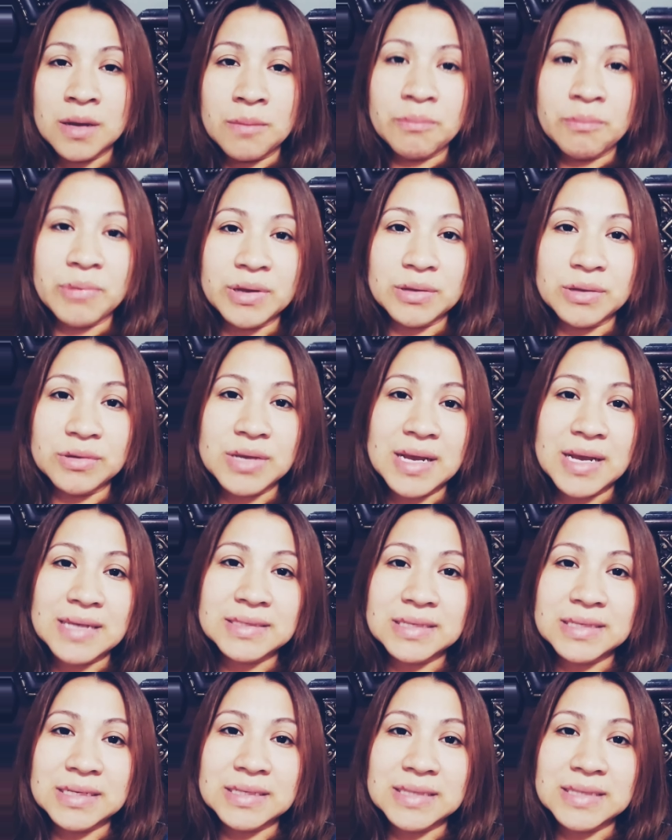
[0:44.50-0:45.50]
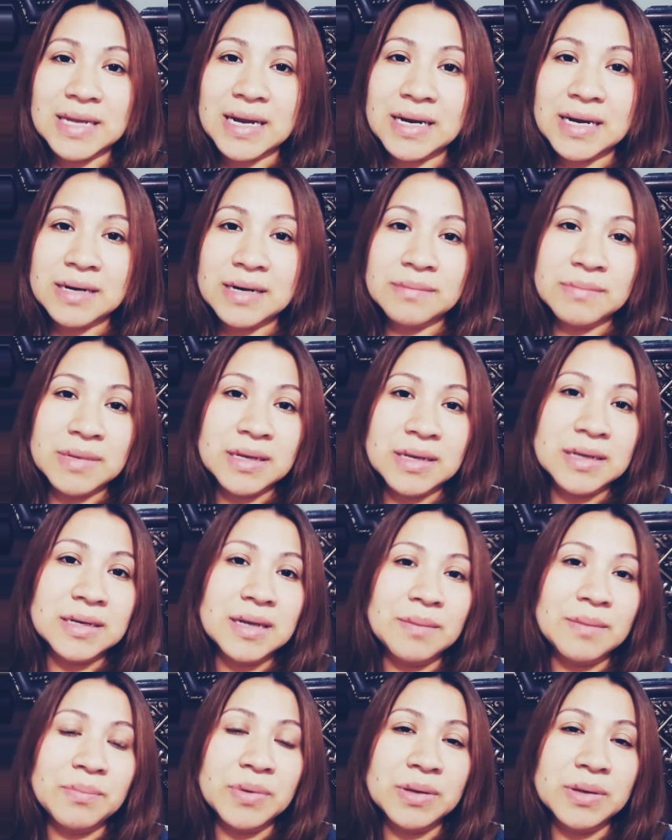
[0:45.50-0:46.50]
puedo ya
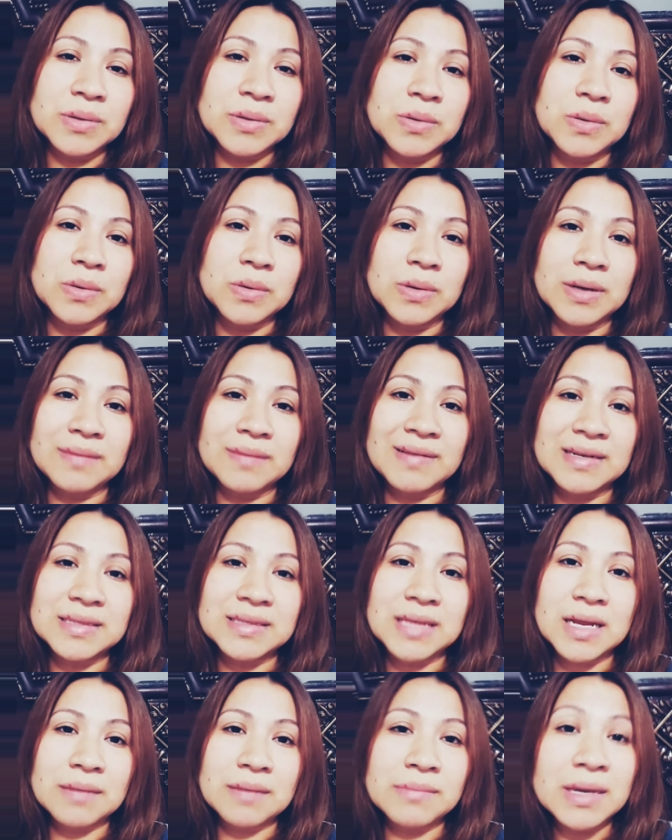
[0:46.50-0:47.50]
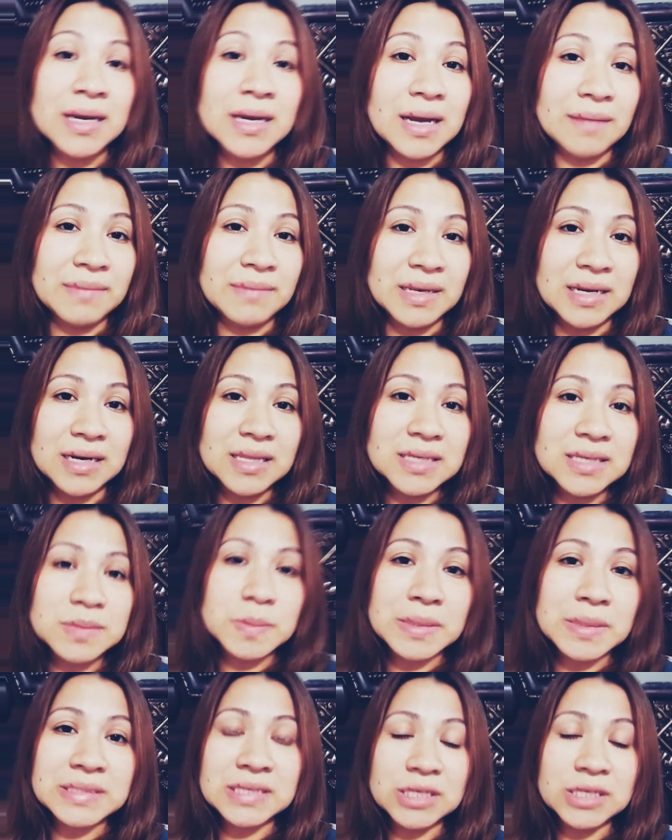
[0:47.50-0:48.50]
sentarme, ya puedo levantarme, caminar
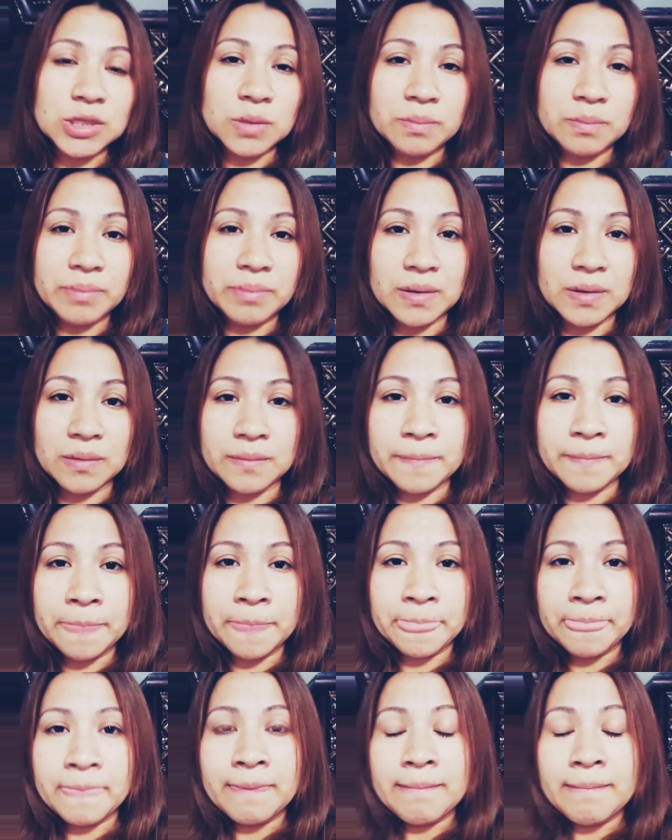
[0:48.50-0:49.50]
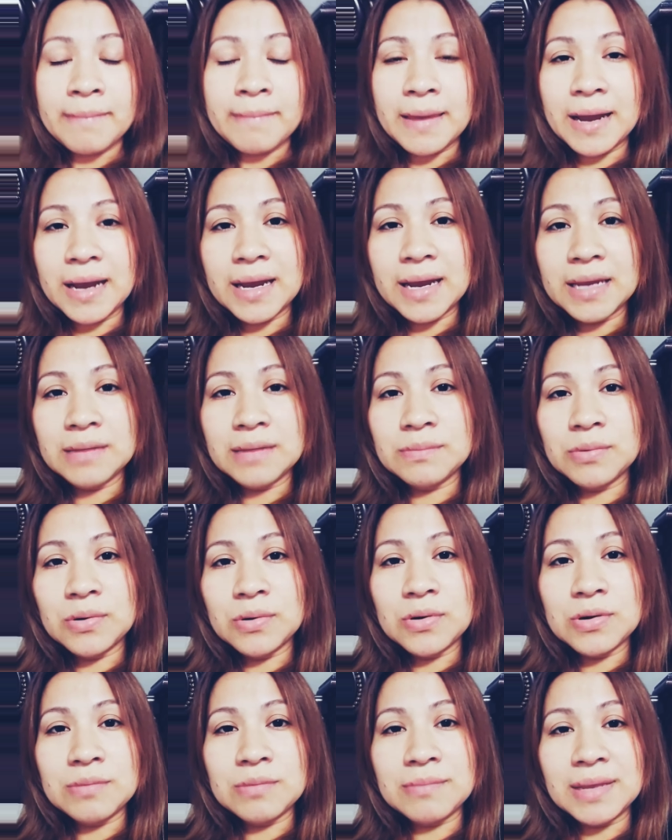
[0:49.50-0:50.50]
despacito, pero ahí
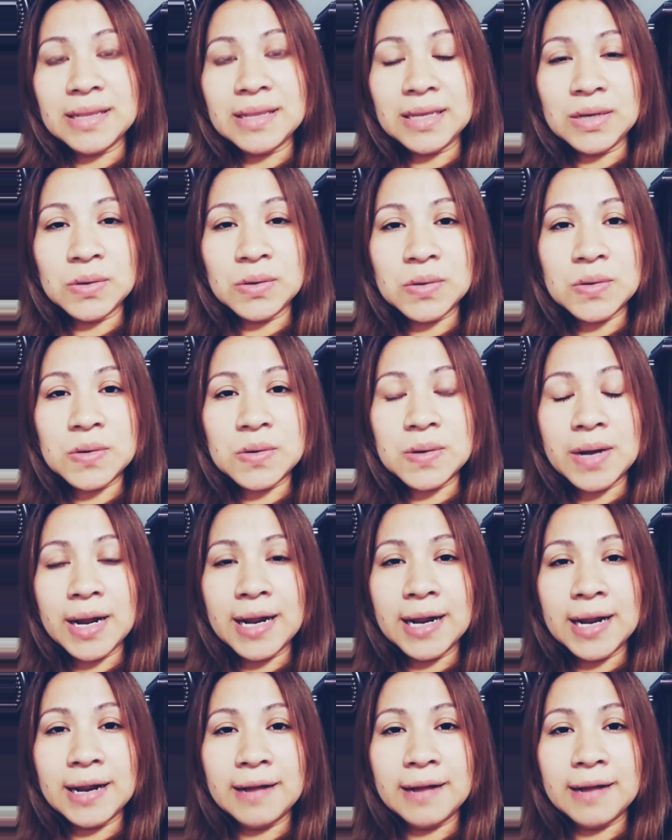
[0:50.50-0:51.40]
voy. Me dijo